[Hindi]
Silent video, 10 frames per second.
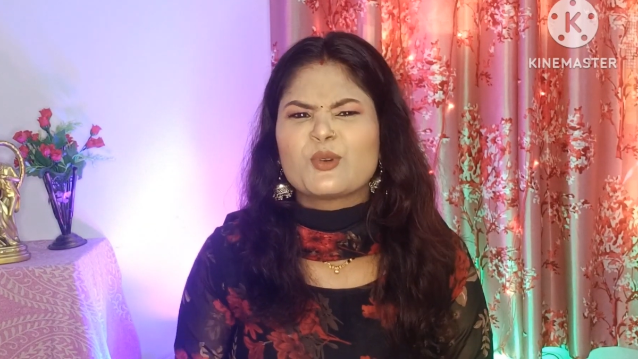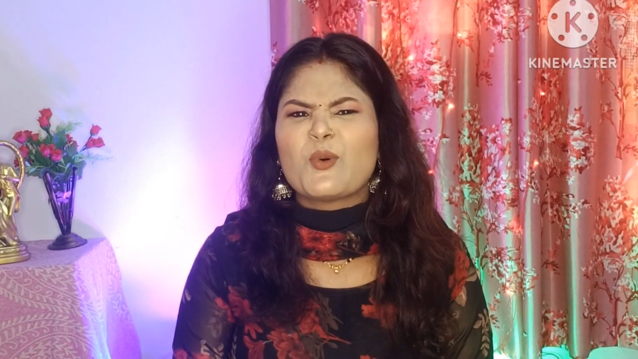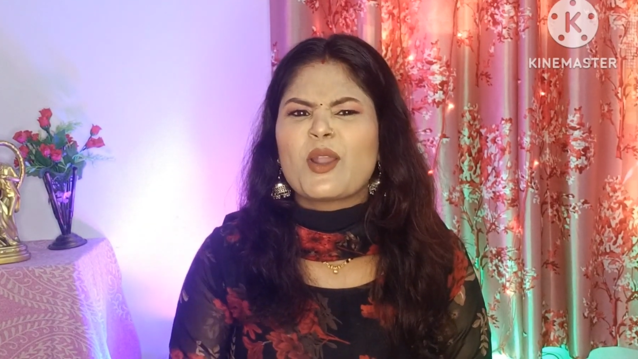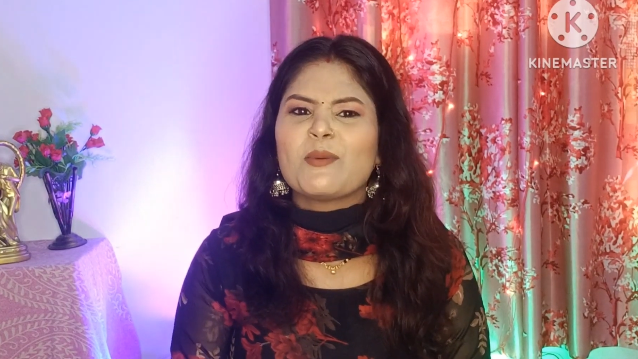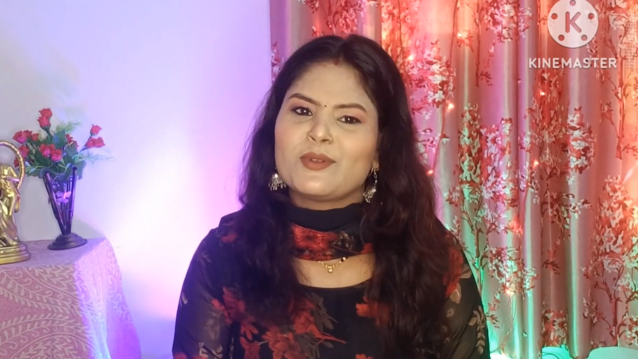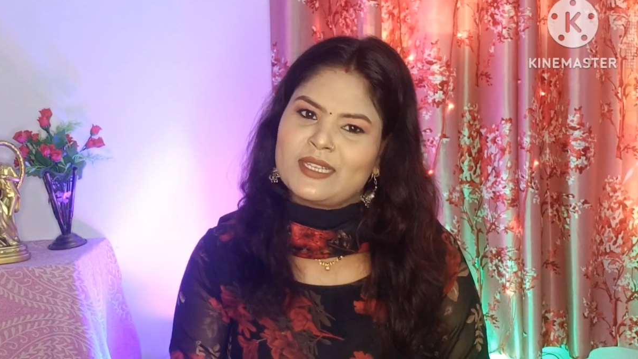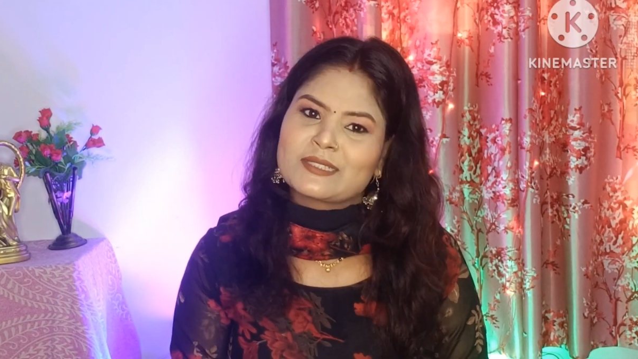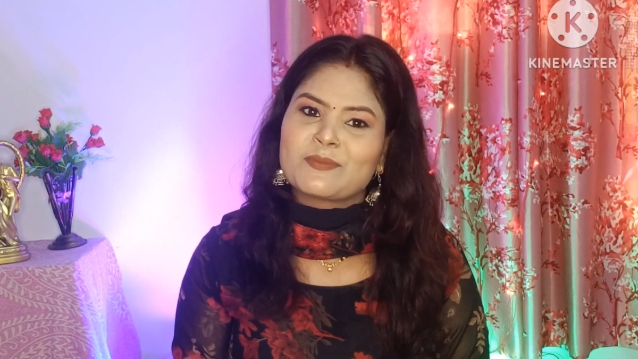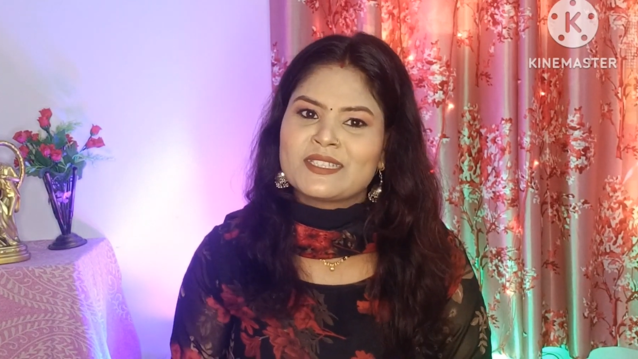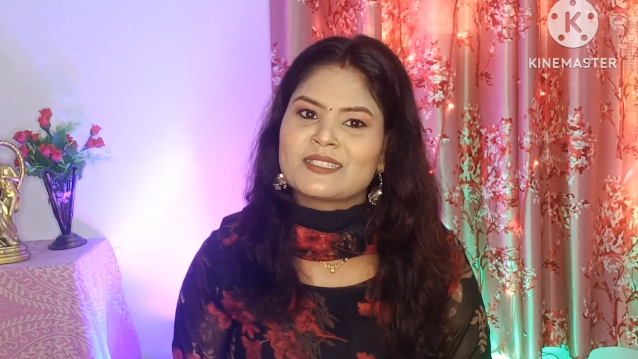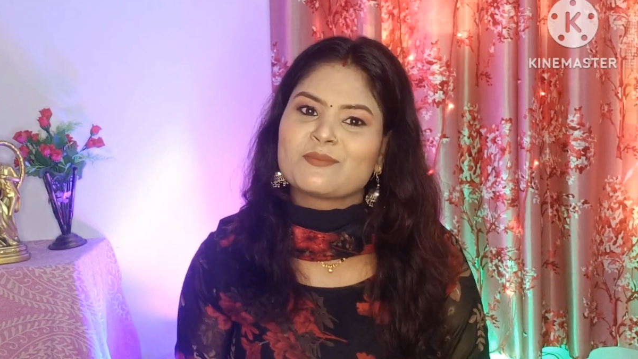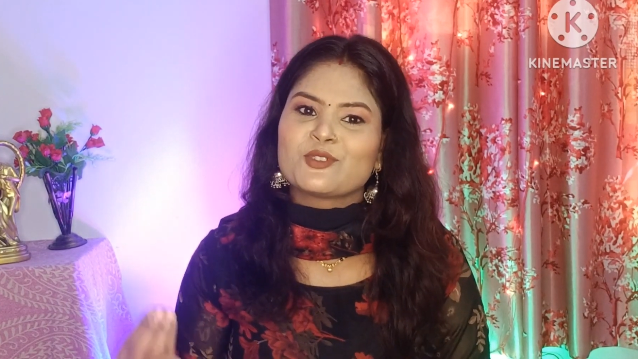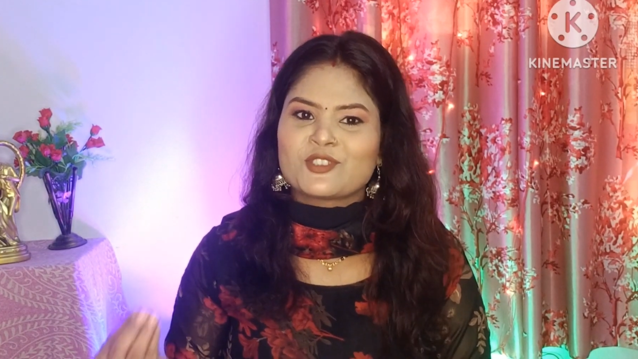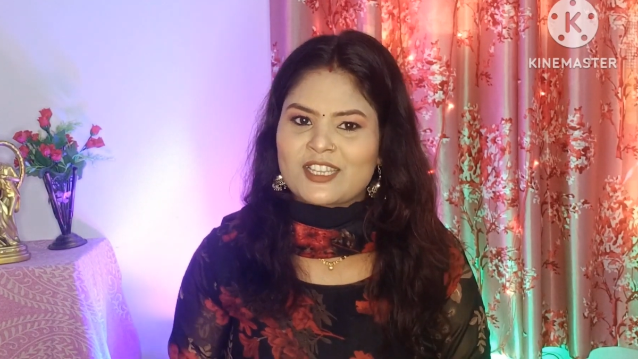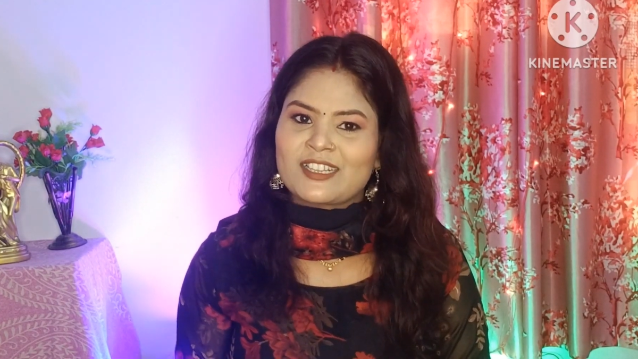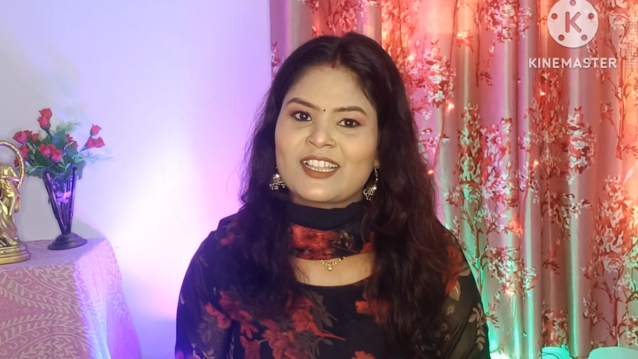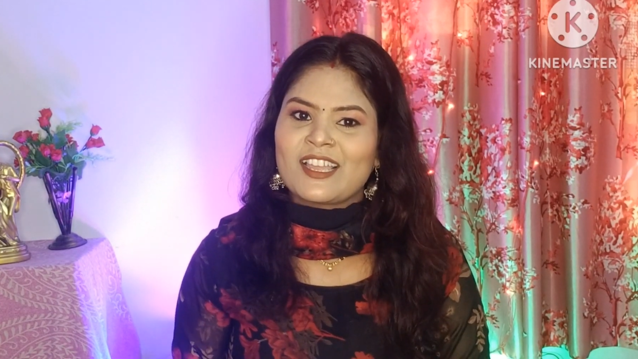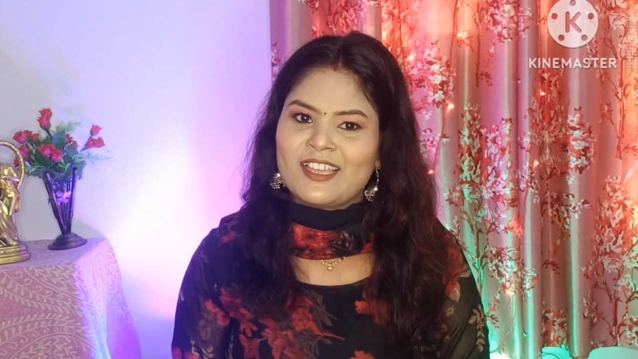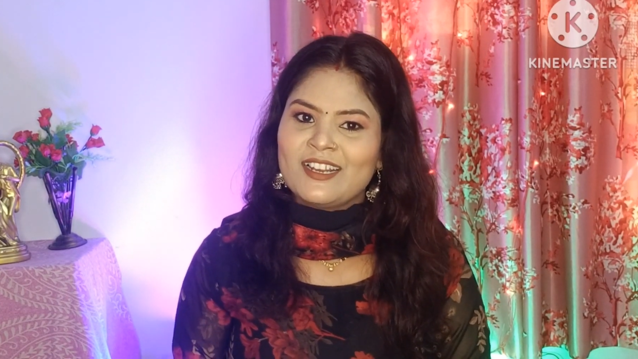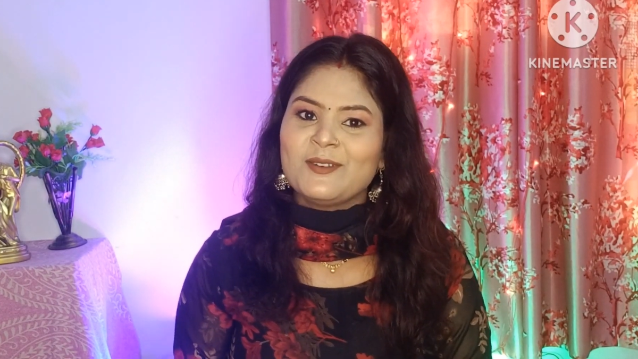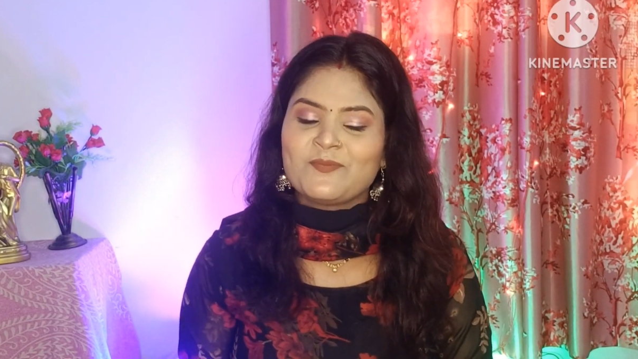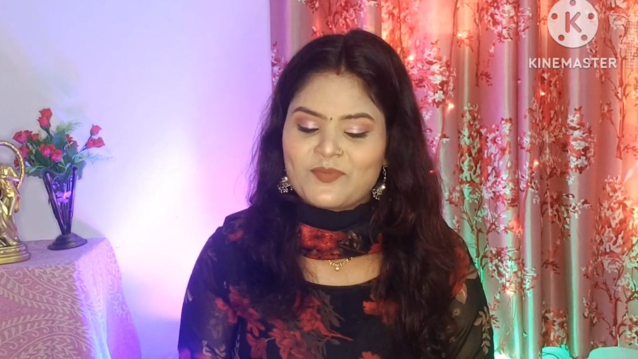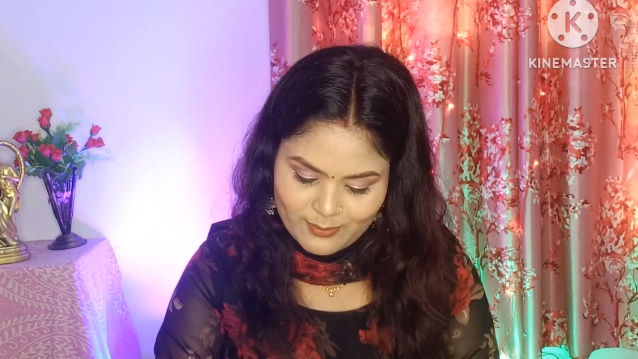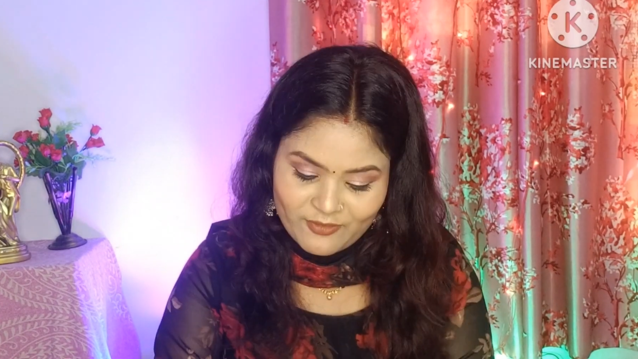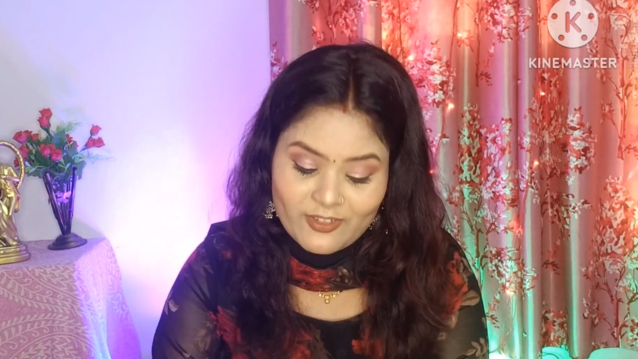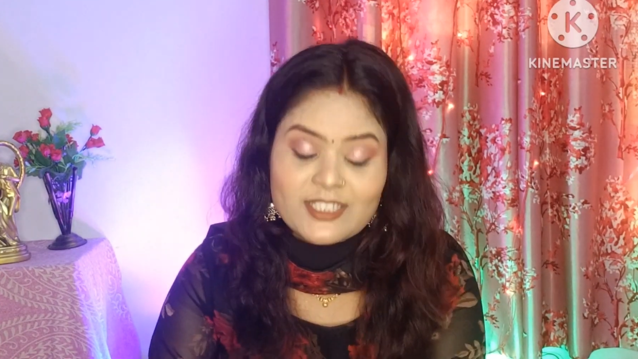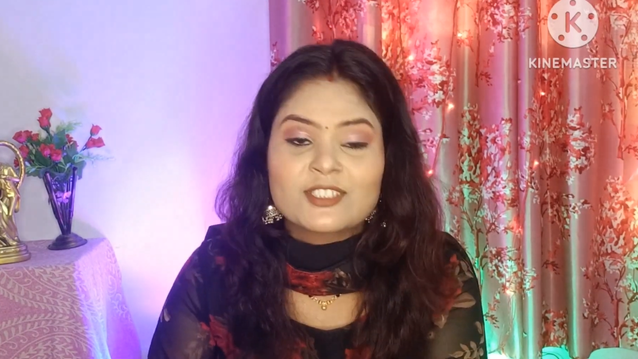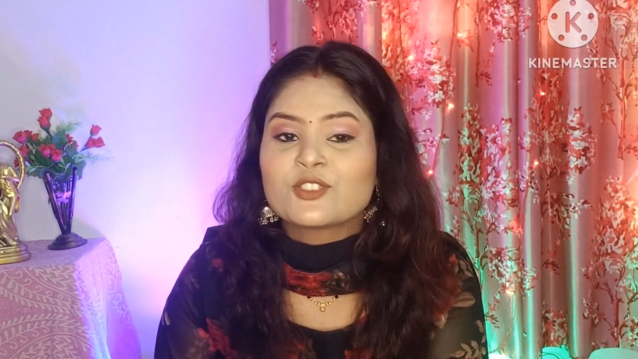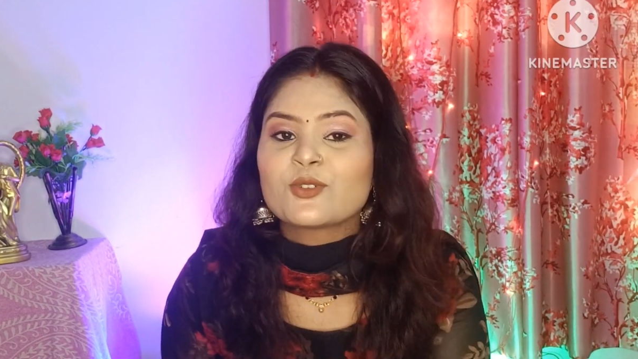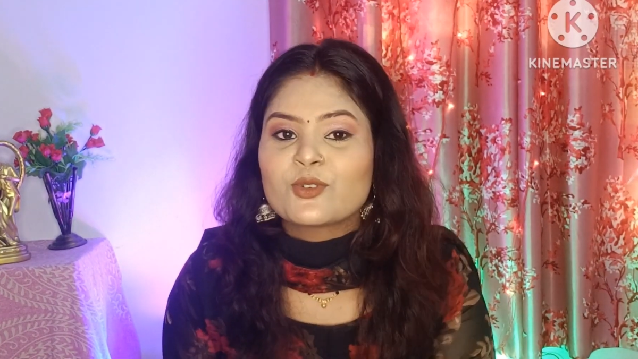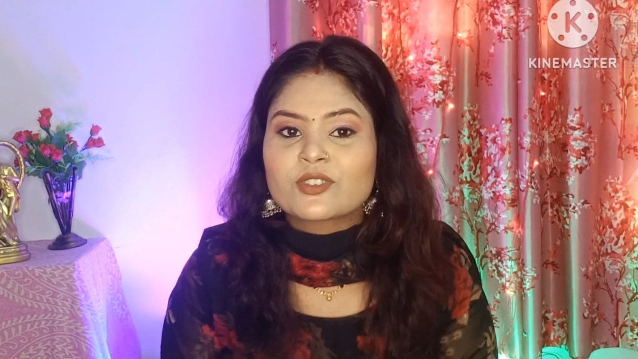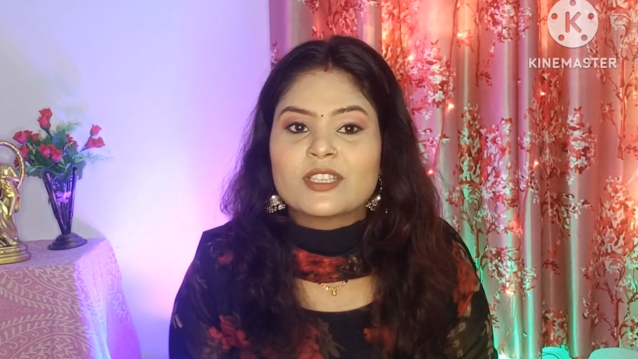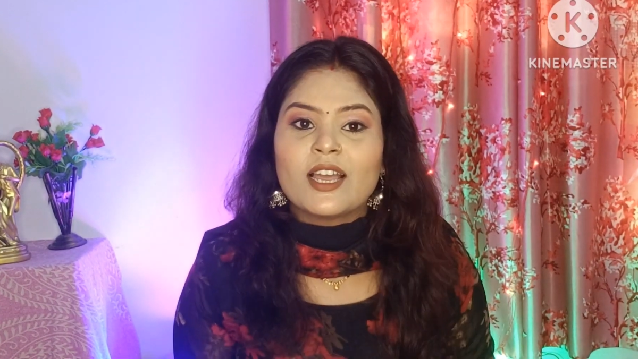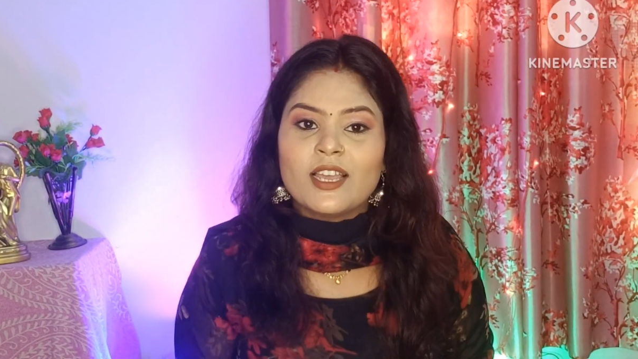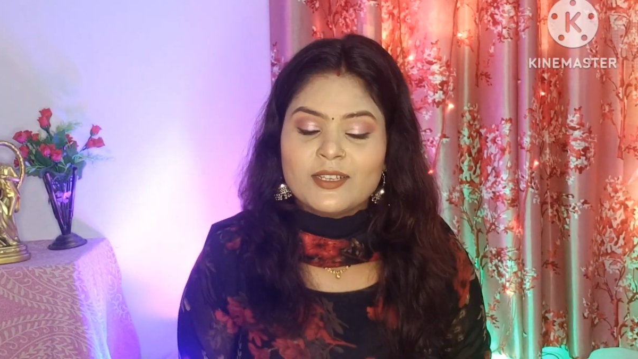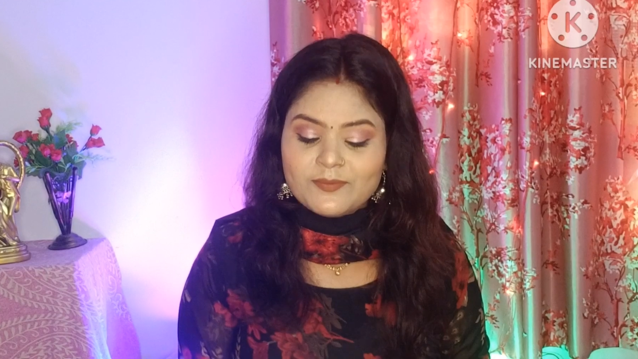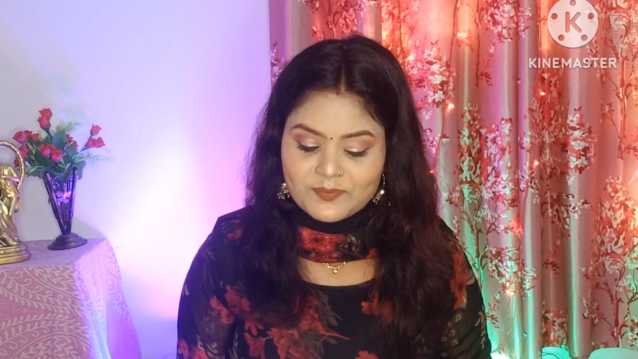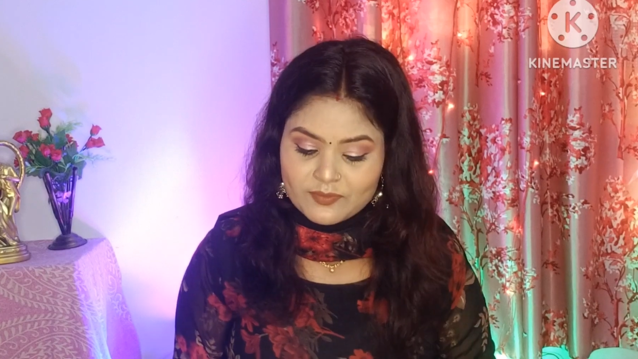थोड़ा बहुत एक्सपेंसिव तो चलता है ना फर्स्ट जो कुर्ता है